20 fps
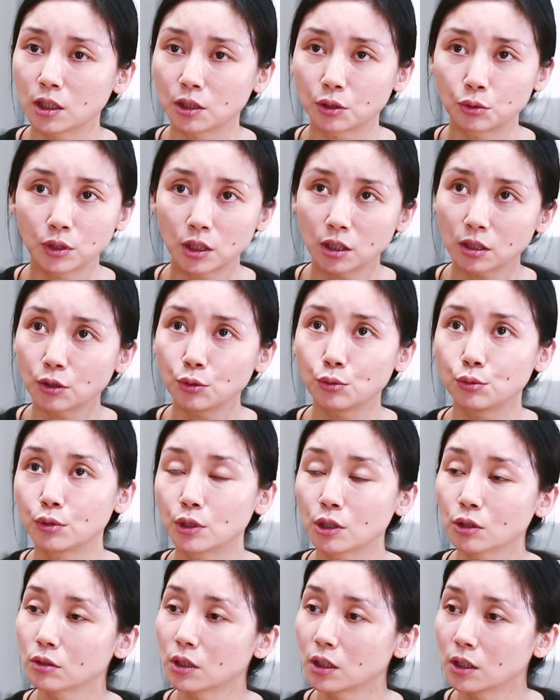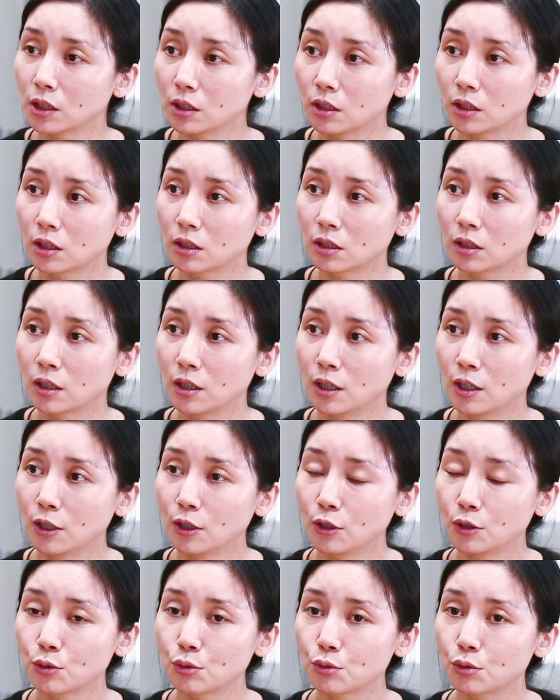你对这个宇宙的认知，
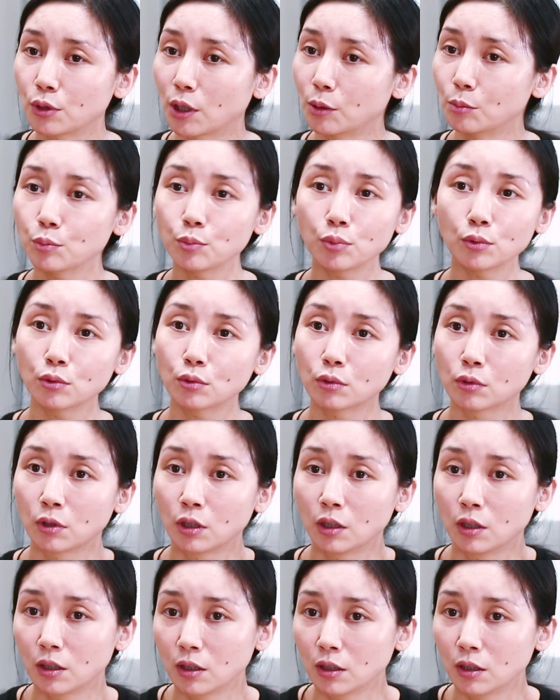全部